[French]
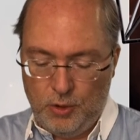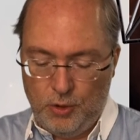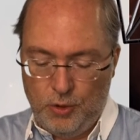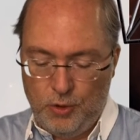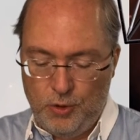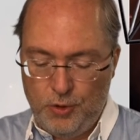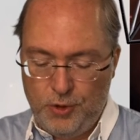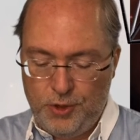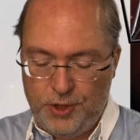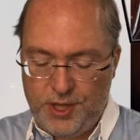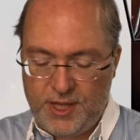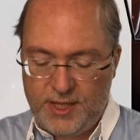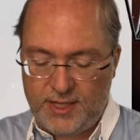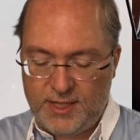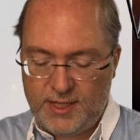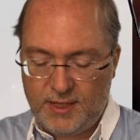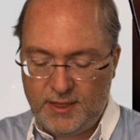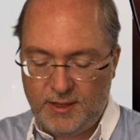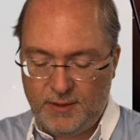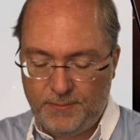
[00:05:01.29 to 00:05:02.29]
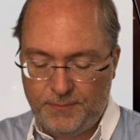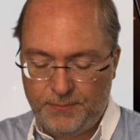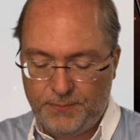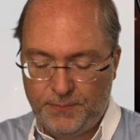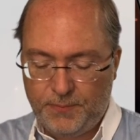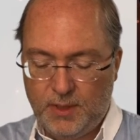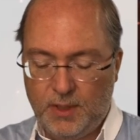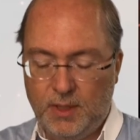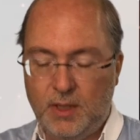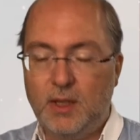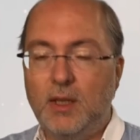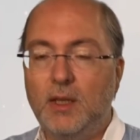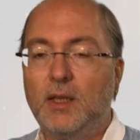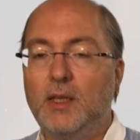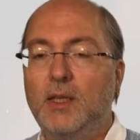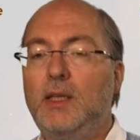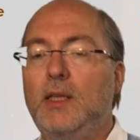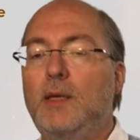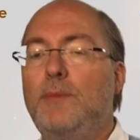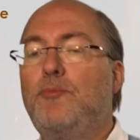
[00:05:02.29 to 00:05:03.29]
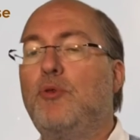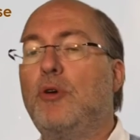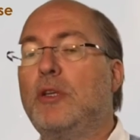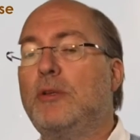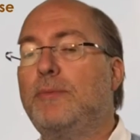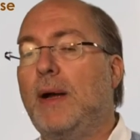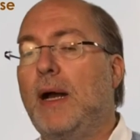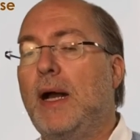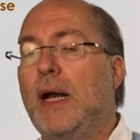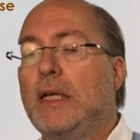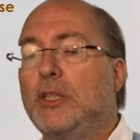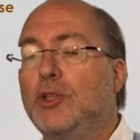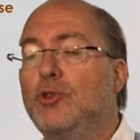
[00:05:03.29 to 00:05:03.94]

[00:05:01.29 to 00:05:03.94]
le 10 il ne pointe pas